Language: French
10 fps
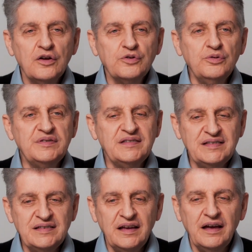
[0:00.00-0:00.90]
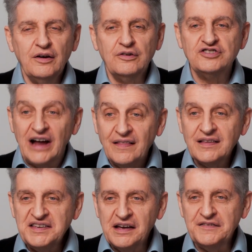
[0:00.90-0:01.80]
que c'est euh, Jeanne
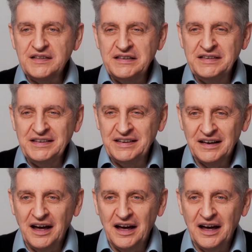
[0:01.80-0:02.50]
qui a fini